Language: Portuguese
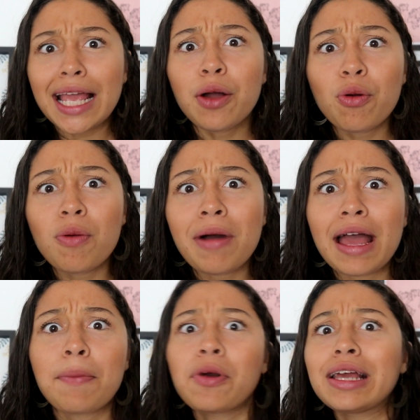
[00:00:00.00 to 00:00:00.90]
Tem alguma
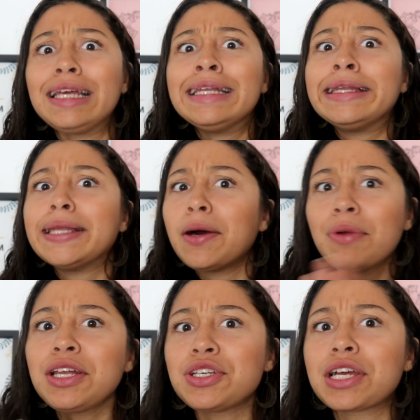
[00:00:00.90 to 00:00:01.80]
época que não
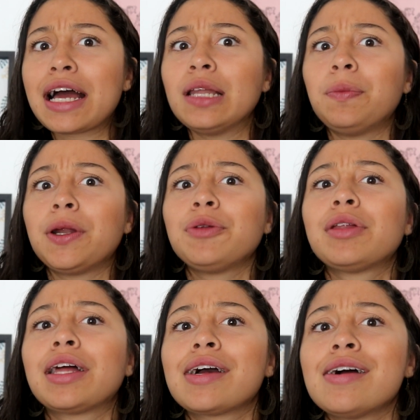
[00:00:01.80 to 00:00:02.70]
é indicada para ir
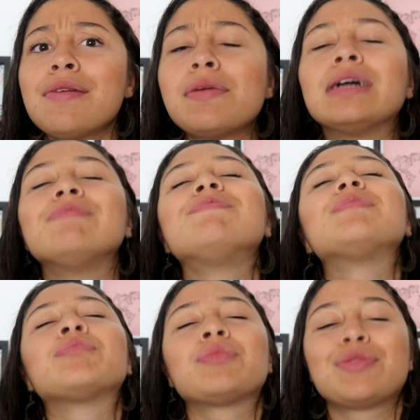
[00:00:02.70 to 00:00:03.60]
na tua cama?
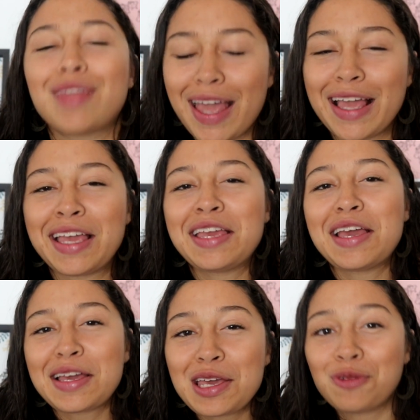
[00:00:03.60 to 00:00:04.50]
Tem. E
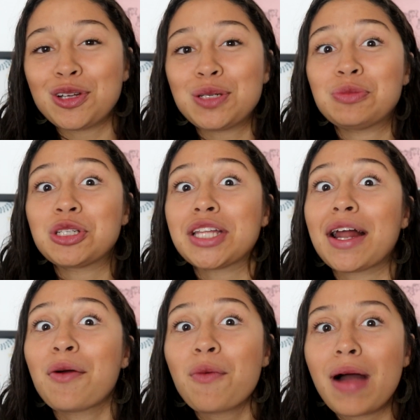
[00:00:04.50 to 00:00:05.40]
aqui eu vou te
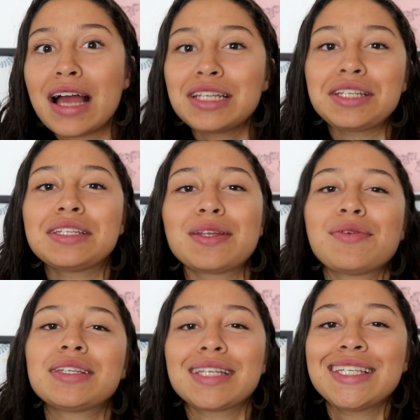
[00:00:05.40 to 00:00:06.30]
mostrar quais que
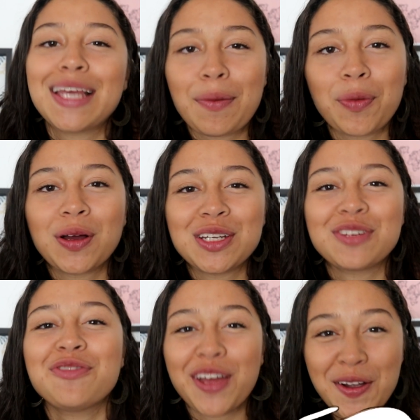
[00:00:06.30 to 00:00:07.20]
são essas épocas.
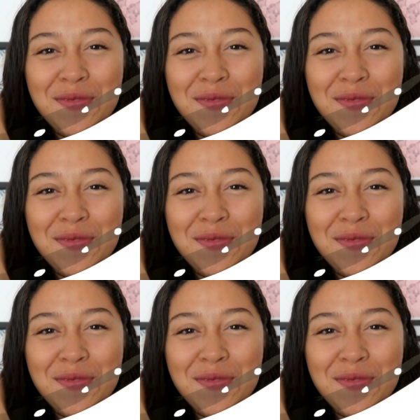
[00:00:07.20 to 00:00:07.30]
Vem